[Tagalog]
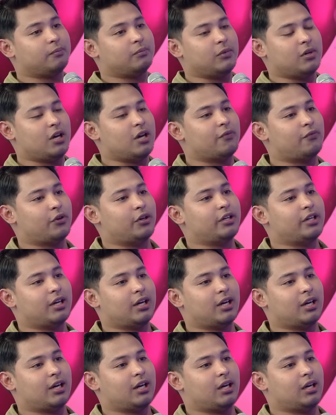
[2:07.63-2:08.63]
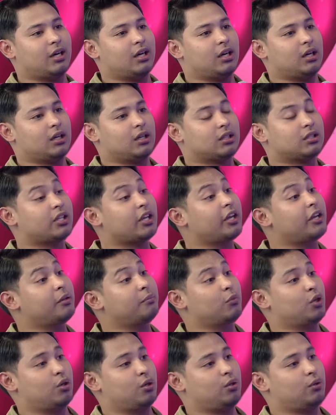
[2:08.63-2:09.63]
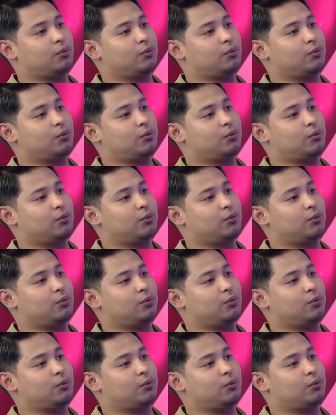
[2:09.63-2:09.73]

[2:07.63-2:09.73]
ever na tingin mo,